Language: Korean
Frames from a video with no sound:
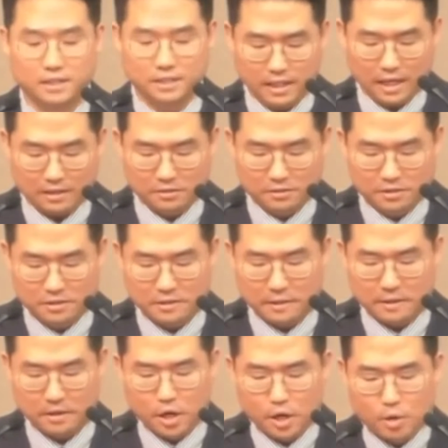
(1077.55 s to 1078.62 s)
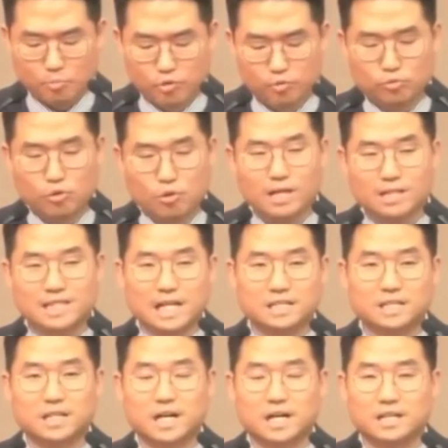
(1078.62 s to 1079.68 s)
이 단어는 부모와
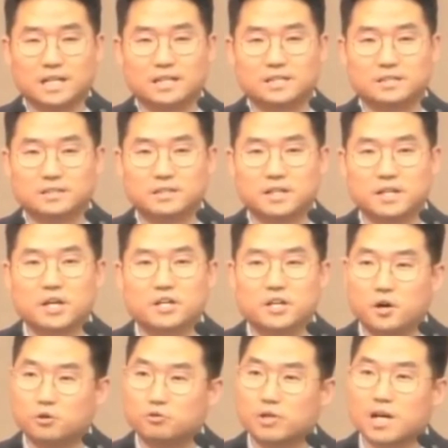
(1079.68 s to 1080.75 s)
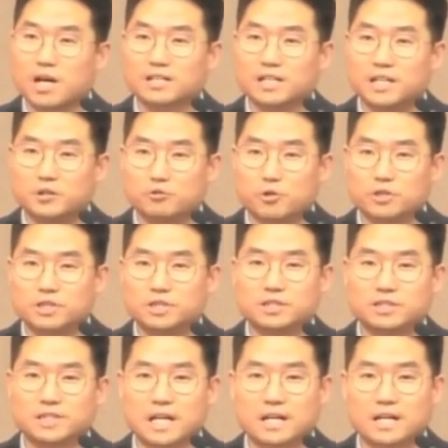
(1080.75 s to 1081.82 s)
자식 간에 즉, 혈육 간에
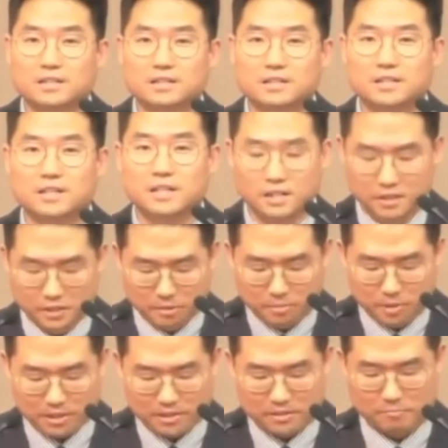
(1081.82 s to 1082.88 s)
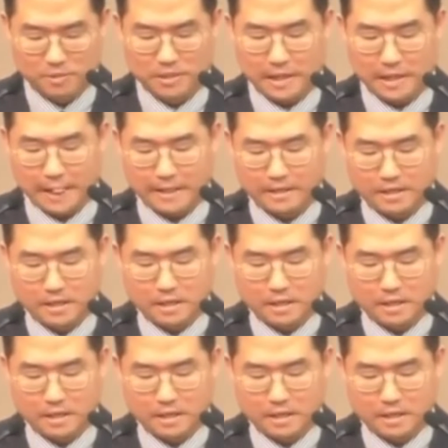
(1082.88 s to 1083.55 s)
이루어지는 사랑을 의미했습니다.